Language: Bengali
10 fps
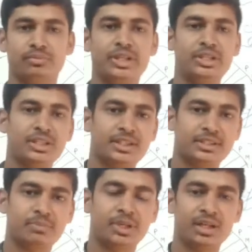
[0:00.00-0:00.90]

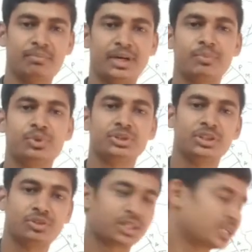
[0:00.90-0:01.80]
মেটেরিয়ালস বা
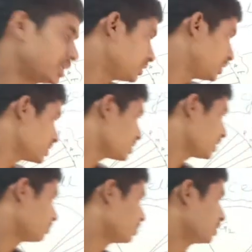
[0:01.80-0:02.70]
মালপত্রের দরকার ঠিক আছে
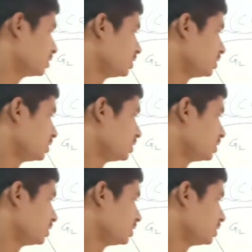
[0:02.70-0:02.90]
এবং